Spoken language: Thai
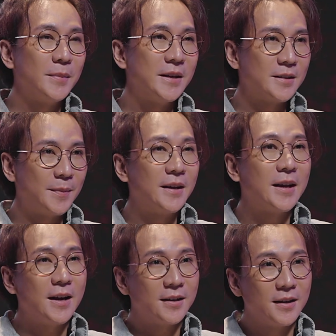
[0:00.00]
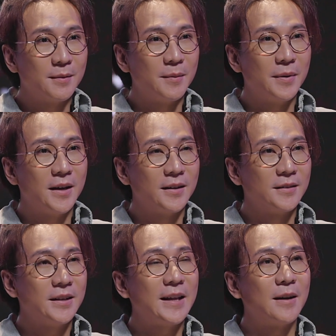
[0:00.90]
เปลี่ยนจากเพลงแค่เธอเป็นเพลง
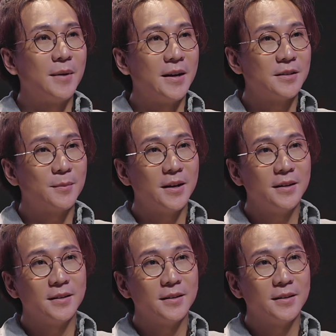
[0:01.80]
ที่แต่งใหม่ใช่ไหม